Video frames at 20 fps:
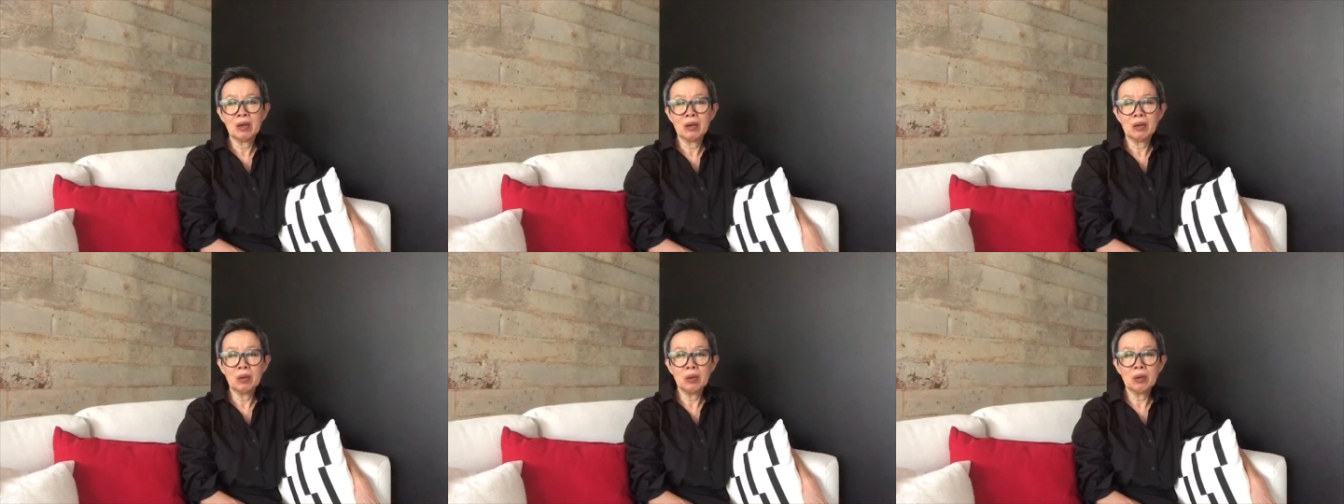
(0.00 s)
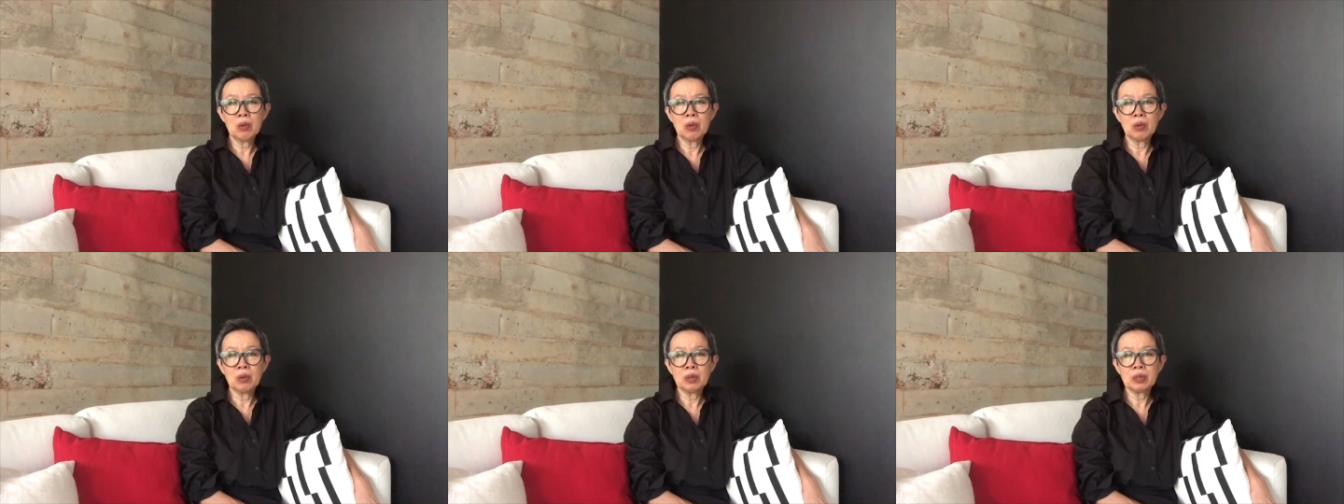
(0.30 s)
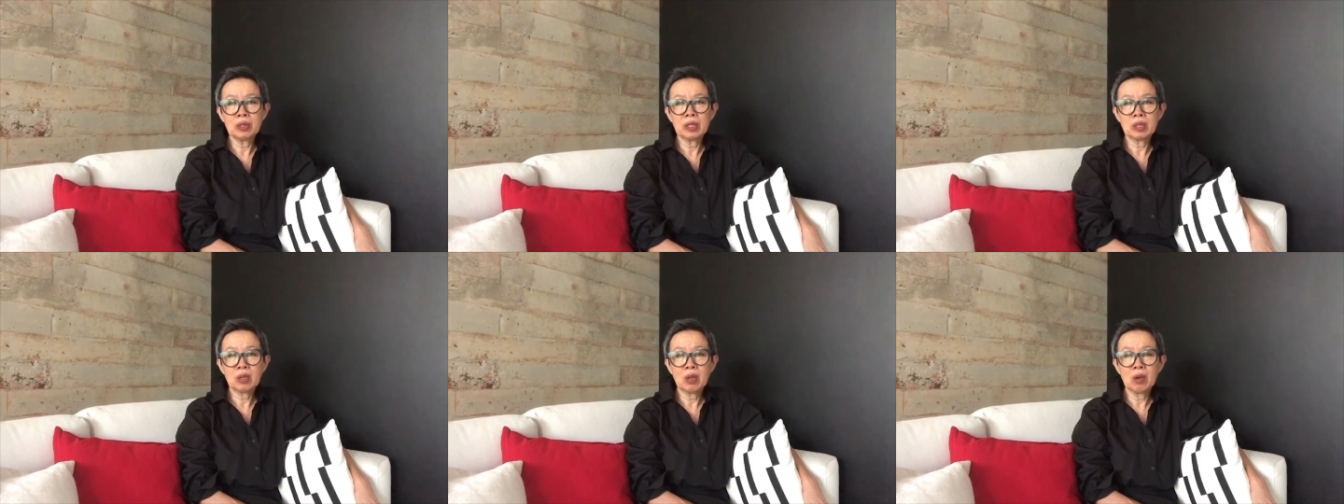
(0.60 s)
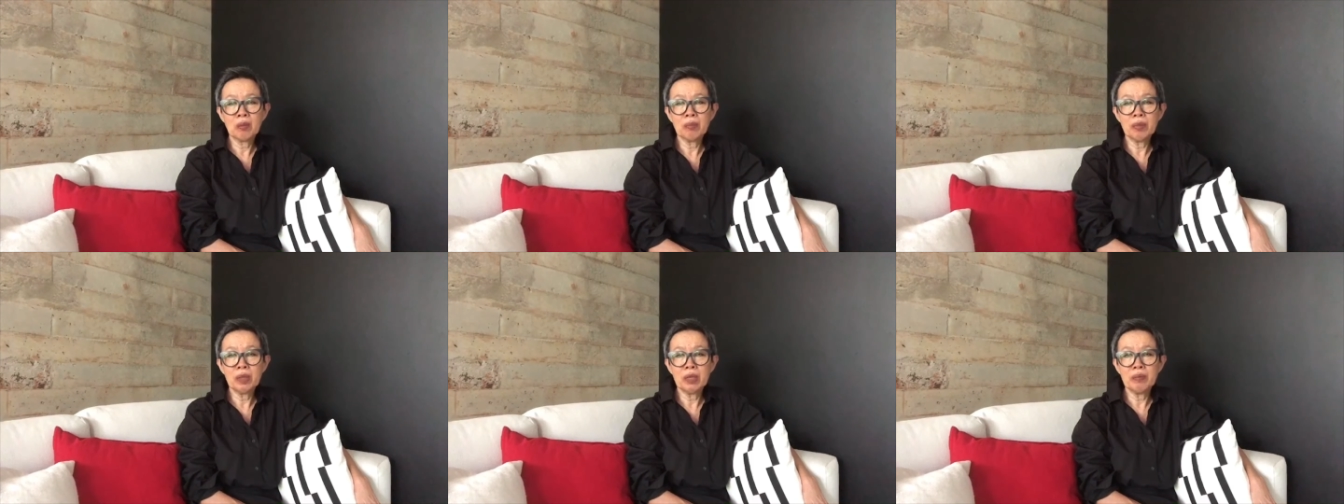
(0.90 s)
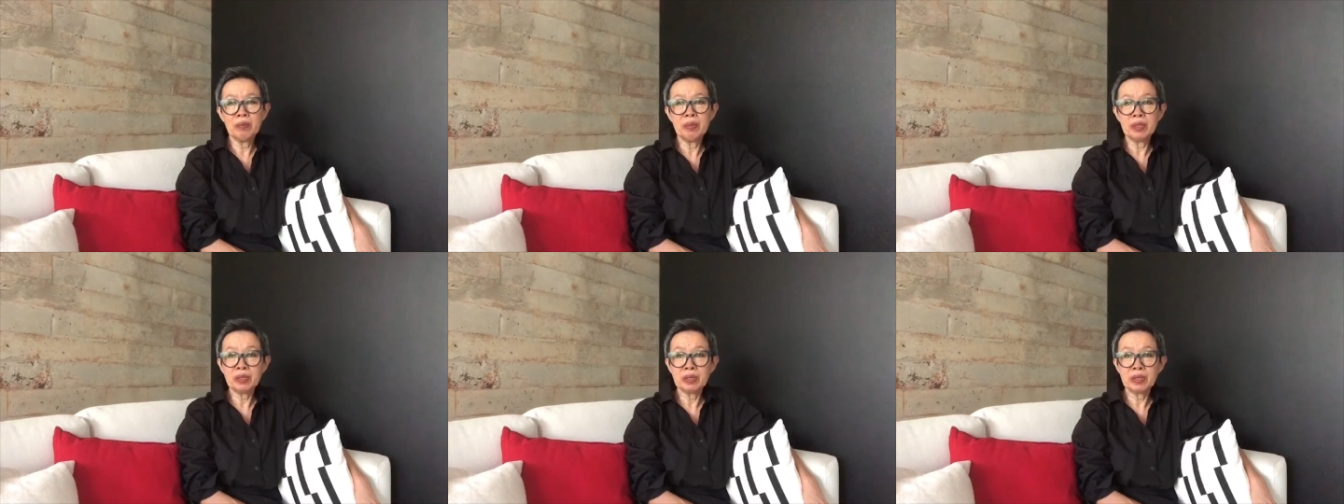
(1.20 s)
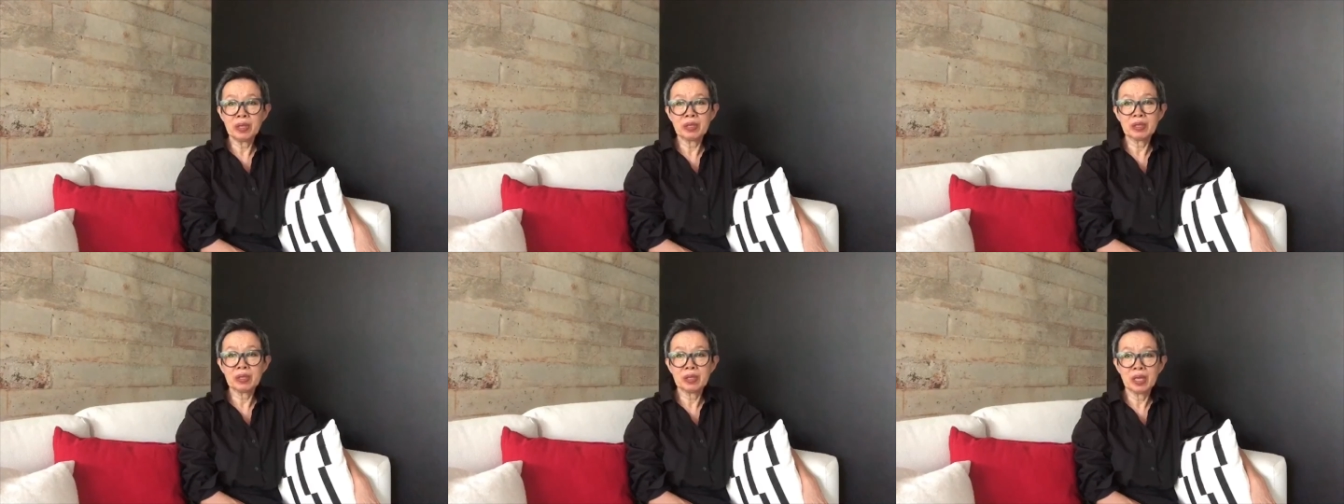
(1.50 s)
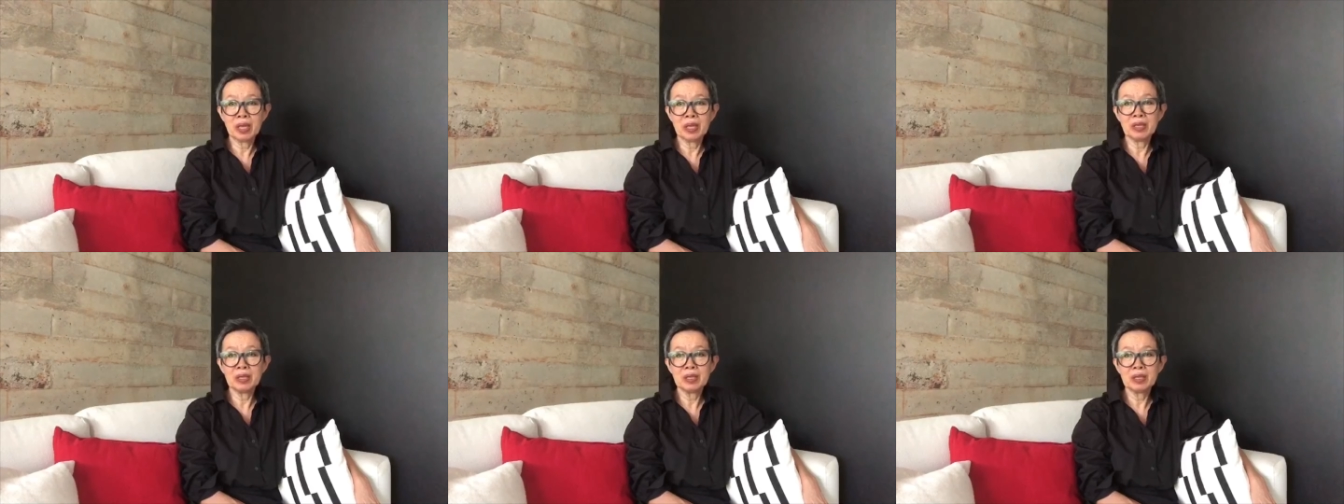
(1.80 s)
ลูกคงจะต้องมี business
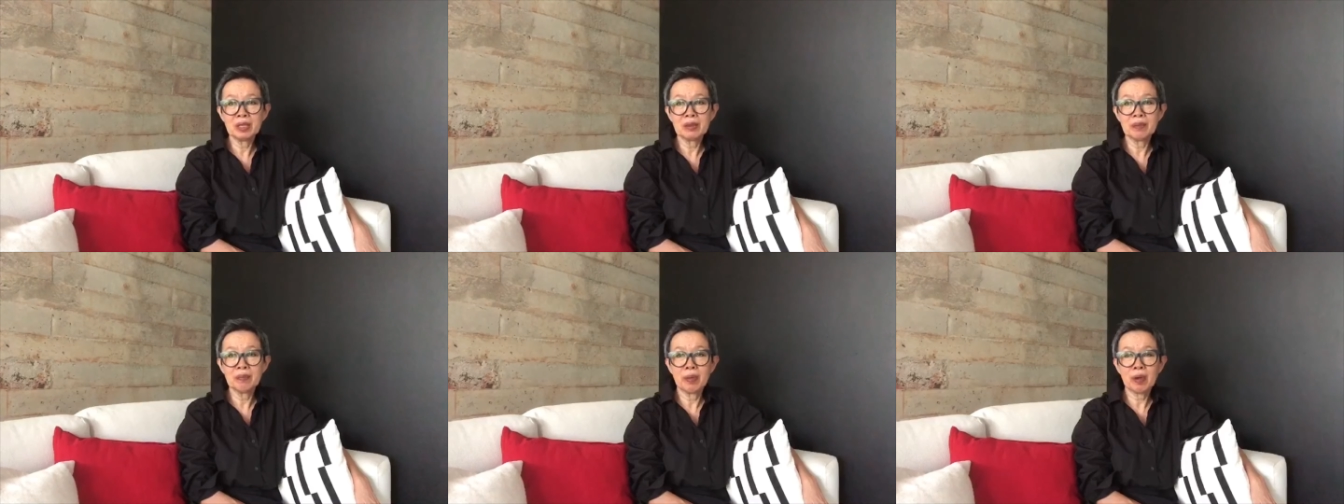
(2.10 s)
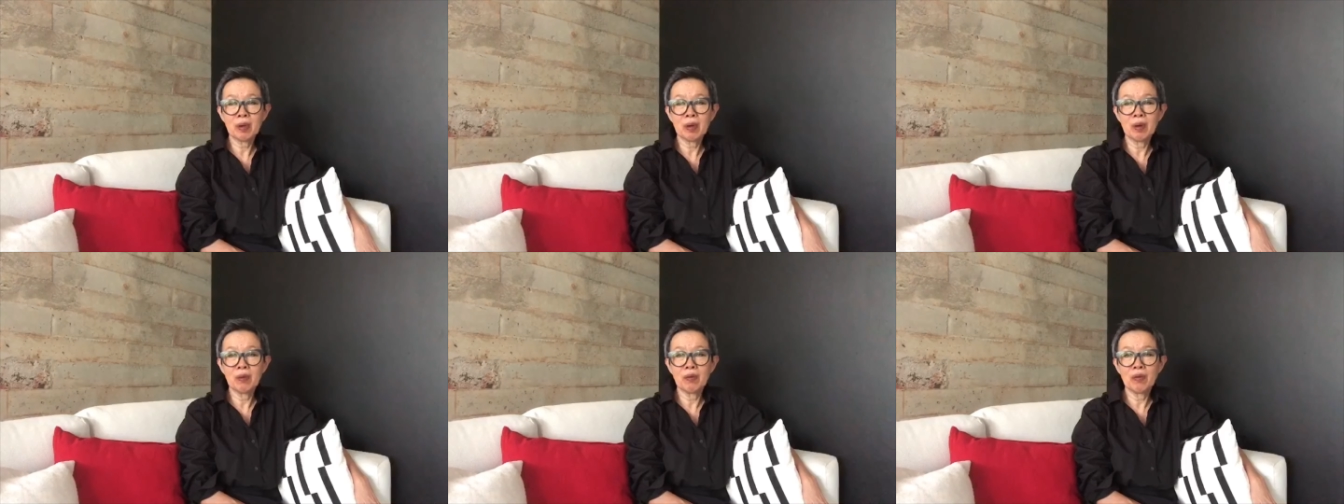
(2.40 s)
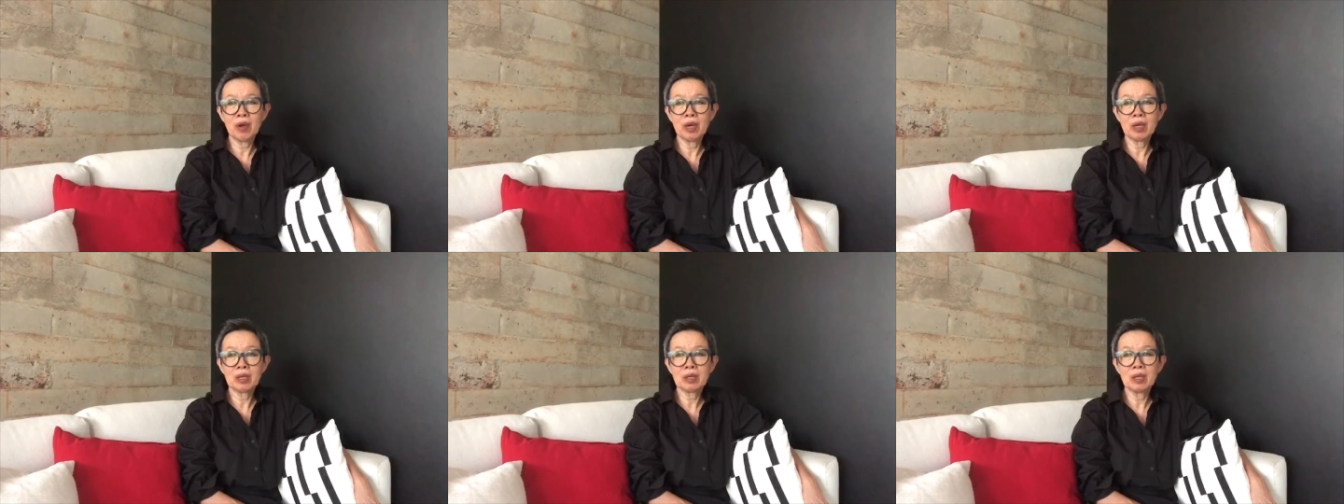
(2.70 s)
sense หมายความว่า